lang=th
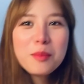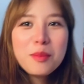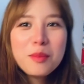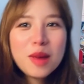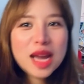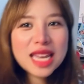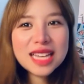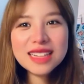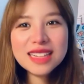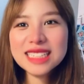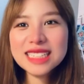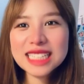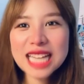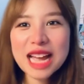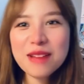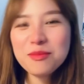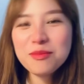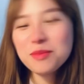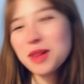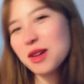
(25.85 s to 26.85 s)
ไม่เคย
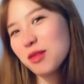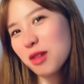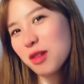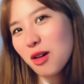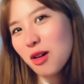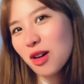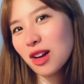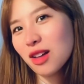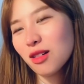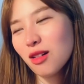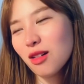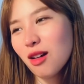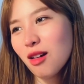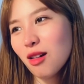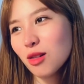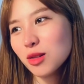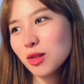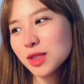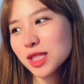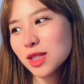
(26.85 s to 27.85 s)
ทำมาก่อน แล้วก็
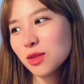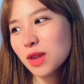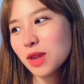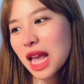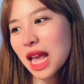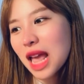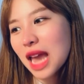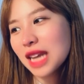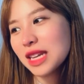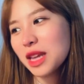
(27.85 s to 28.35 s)
รู้สึกว่าได้ไอ